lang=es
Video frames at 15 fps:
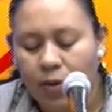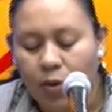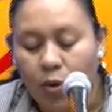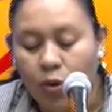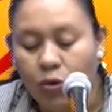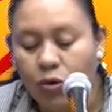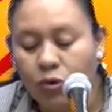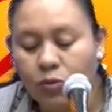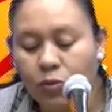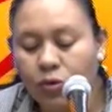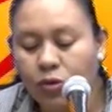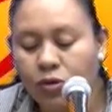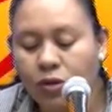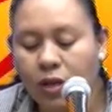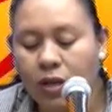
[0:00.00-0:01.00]
Otros
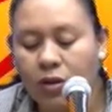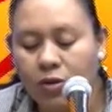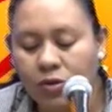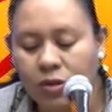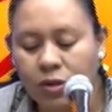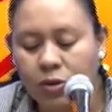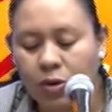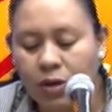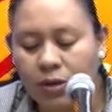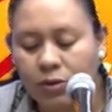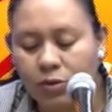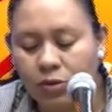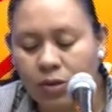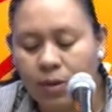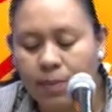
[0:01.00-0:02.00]
muchos signos hizo
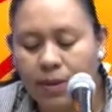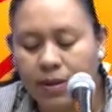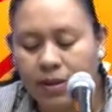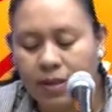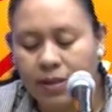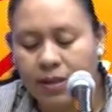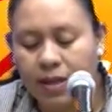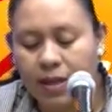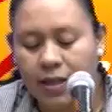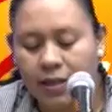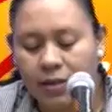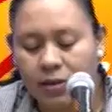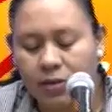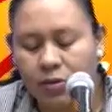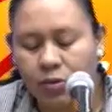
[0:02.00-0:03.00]
Jesús en presencia
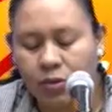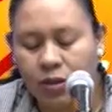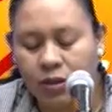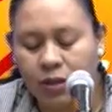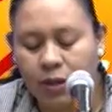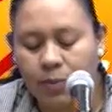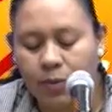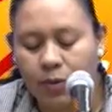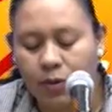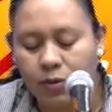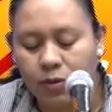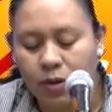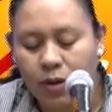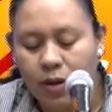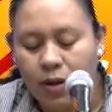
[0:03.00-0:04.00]
de sus
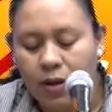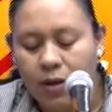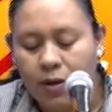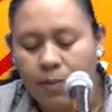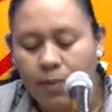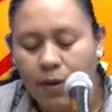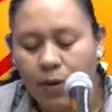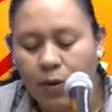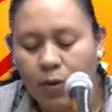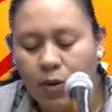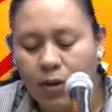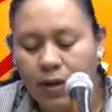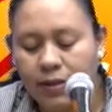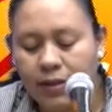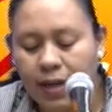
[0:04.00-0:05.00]
discípulos, pero
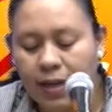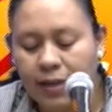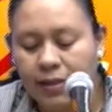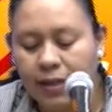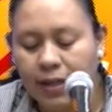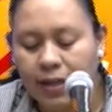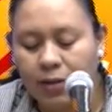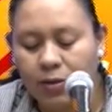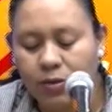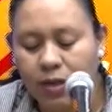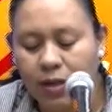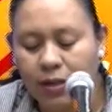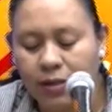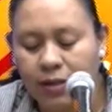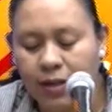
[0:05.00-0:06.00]
no están escritos
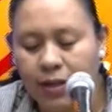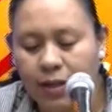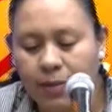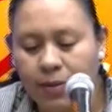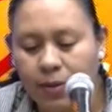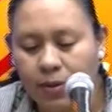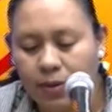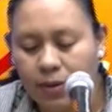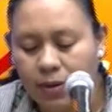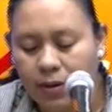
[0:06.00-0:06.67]
en este libro.